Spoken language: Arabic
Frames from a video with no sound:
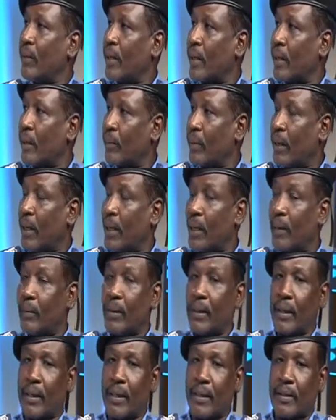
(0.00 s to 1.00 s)
الان
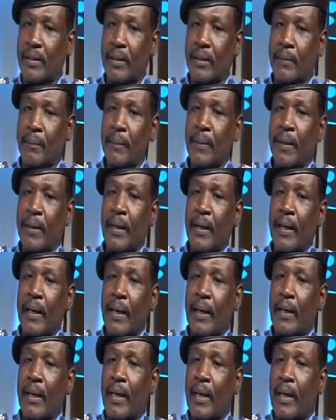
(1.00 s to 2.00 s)
يعني عندنا
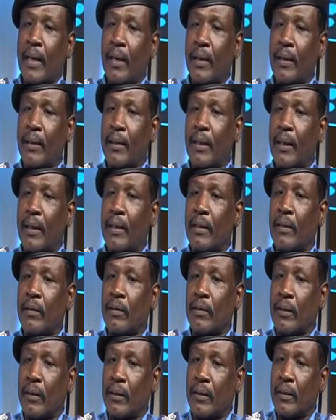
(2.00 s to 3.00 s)
قسم خاص
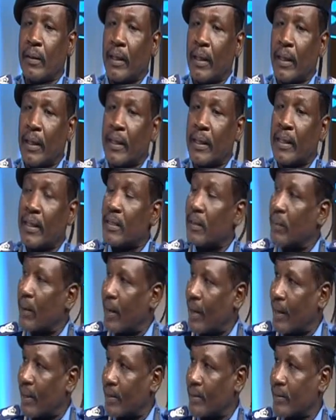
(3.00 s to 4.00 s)
ويمكن
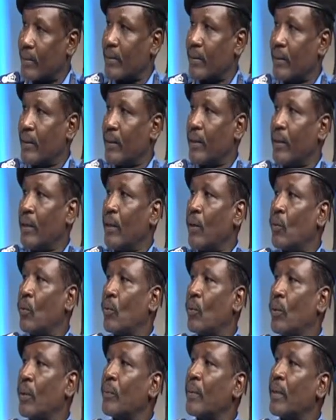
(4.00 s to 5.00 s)
اكثر شغله
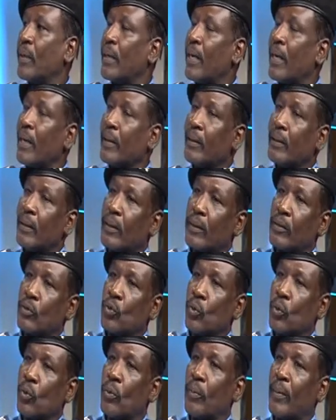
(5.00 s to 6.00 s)
مع حمايه الاسره
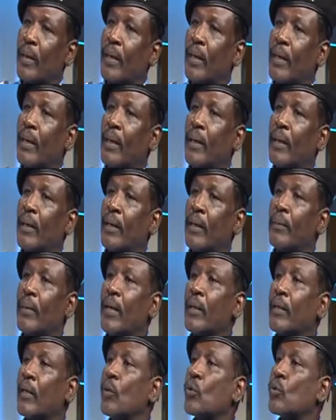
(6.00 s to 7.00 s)
والطفل
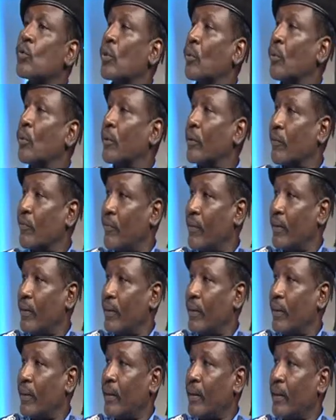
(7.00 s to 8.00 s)
يتم تحديد
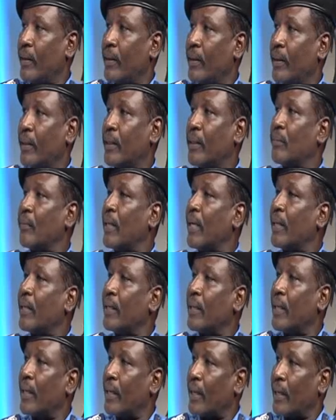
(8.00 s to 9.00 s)
الاعمار
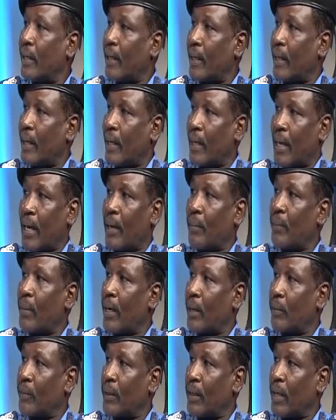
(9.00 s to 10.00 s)
بتاعتهم بشهاده خبير
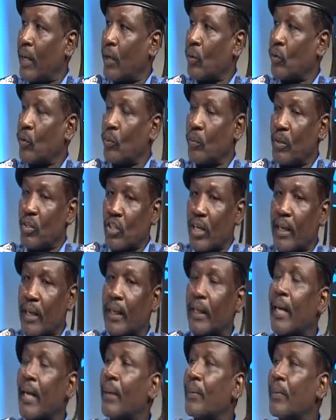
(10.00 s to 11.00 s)
يعني خلينا نقول
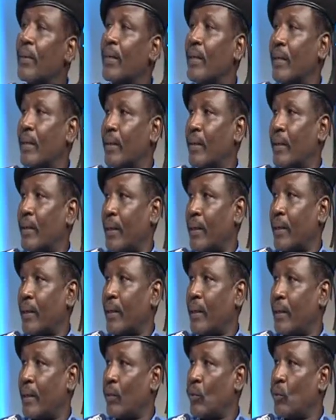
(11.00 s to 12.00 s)
شهاده خبير اللي هو
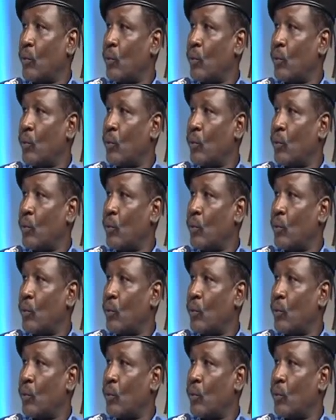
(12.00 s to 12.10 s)
بتحدد